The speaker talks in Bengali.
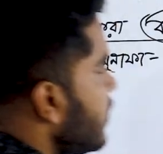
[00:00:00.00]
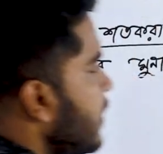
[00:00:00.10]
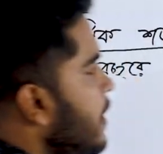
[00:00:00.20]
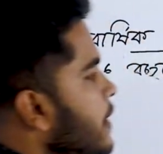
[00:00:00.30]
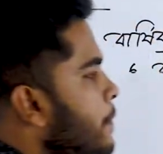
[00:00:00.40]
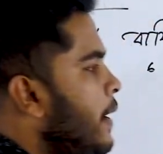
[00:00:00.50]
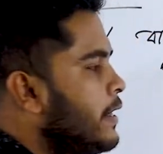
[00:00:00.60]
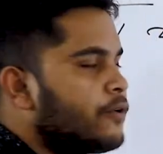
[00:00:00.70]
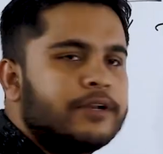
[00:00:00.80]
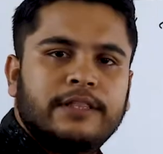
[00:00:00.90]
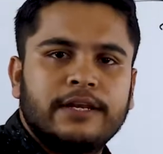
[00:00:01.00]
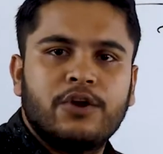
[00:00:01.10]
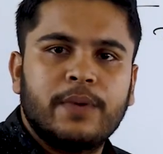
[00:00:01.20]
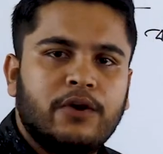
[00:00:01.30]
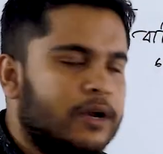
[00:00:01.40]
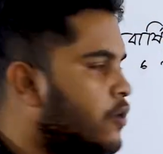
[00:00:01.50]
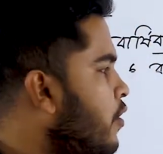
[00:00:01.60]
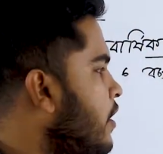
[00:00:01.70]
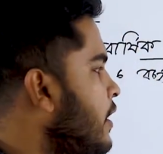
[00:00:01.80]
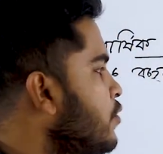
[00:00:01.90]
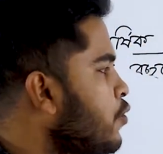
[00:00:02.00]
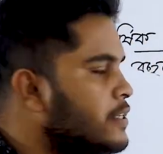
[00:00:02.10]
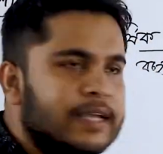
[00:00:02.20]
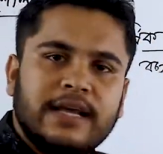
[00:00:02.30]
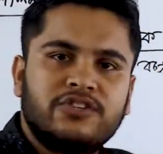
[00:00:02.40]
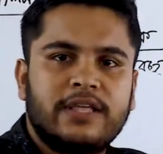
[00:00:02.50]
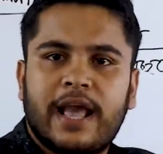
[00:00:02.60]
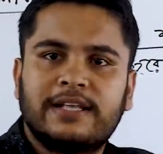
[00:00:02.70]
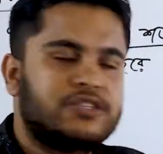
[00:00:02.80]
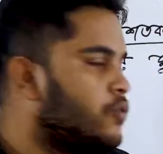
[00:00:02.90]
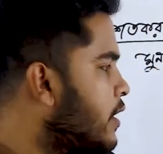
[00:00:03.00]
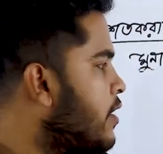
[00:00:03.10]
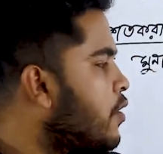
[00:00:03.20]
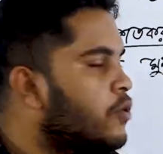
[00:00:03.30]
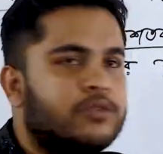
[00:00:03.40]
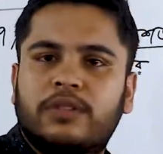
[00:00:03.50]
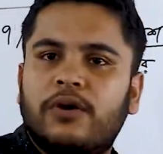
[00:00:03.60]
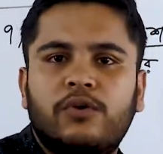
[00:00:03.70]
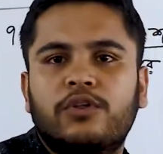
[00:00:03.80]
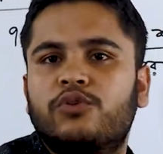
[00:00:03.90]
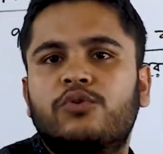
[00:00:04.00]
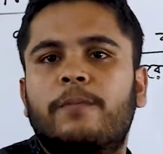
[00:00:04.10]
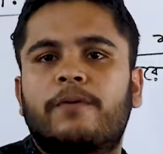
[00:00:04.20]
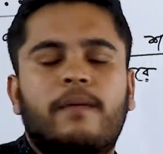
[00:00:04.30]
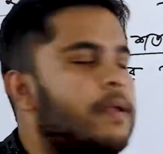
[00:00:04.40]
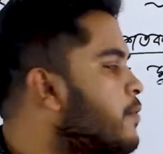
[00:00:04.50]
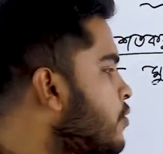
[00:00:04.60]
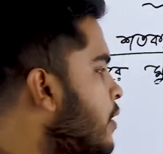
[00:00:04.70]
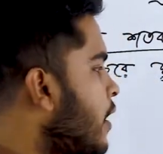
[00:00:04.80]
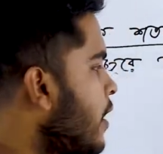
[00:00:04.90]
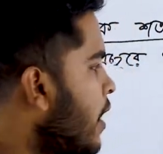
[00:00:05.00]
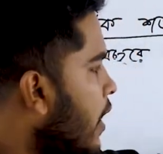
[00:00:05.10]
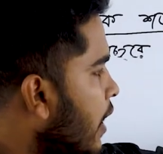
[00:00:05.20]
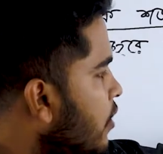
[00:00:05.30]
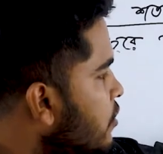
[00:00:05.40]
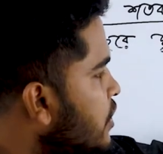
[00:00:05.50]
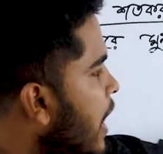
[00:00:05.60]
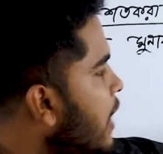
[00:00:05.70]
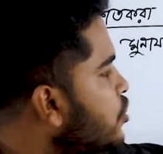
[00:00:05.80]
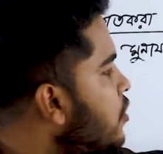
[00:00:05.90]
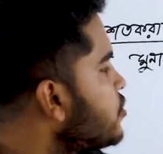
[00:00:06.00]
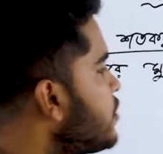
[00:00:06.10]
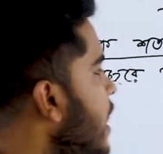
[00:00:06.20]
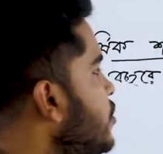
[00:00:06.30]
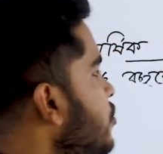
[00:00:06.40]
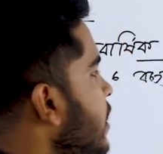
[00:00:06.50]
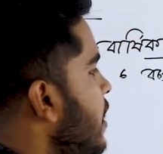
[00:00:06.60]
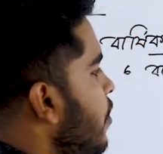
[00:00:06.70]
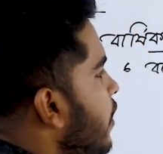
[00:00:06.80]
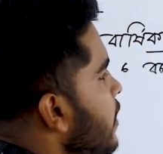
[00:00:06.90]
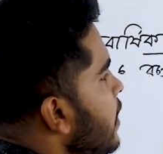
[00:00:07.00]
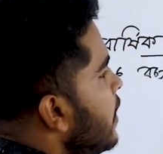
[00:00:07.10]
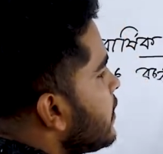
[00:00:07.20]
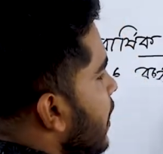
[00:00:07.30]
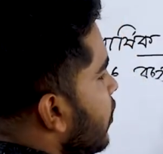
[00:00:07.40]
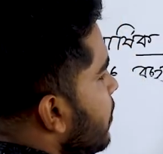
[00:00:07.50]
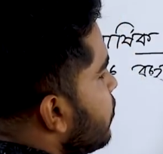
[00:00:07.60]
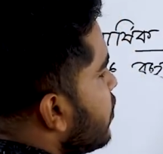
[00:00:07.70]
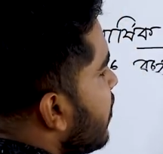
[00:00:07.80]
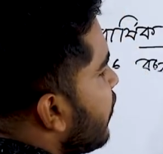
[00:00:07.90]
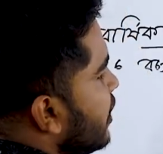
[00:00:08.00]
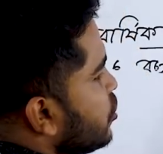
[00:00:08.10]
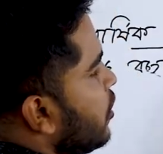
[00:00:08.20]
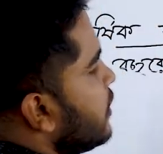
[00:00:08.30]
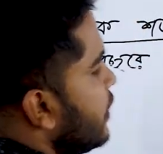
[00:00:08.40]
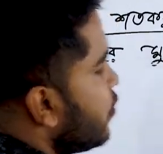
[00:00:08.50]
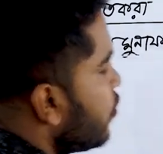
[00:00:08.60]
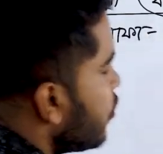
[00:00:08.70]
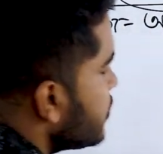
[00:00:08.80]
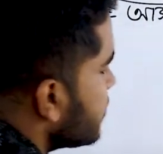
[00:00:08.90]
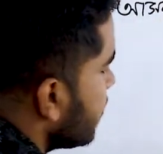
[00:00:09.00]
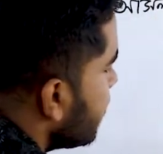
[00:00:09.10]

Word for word: ওদেরকে এটা পাটিগণিতের নিয়মেই করানো হয় কিন্তু ওই জায়গায় যদি এক্স ধরে নেওয়া হতো তাহলেও কিন্তু কোনো প্রবলেম হতো না কারণ হচ্ছে আসল যদি একশো টাকা হয় তাহলে মুনাফা আসল দ্বিগুণ হয়েছে